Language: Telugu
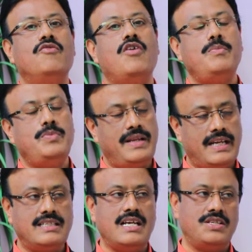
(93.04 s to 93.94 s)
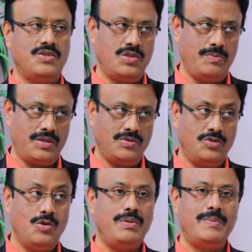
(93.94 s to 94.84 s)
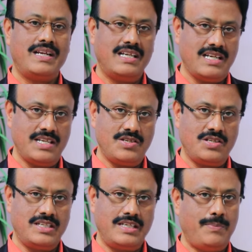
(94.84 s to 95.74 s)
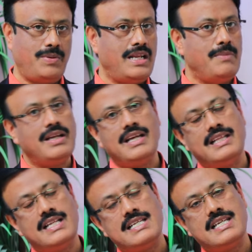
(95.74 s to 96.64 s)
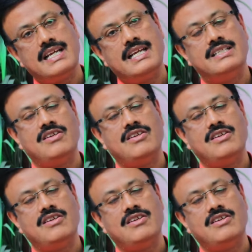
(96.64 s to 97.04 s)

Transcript: వాపు పెరిగే ఛాన్స్ ఉంటుంది మీకు నొప్పి పెరిగే ఛాన్స్ ఉంటుంది ఎప్పుడైనా మనకి ఏదైనా సరే